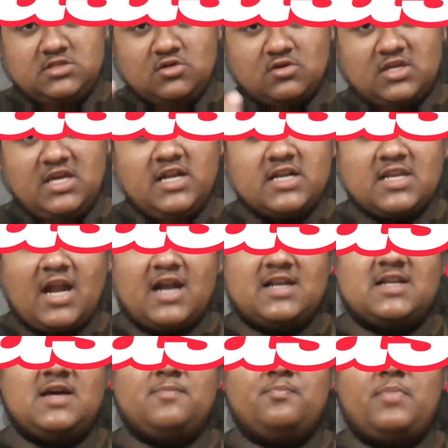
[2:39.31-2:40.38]
जो कि
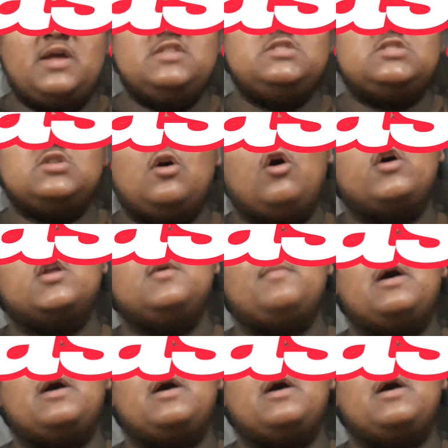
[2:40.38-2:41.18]
टाटा पंच और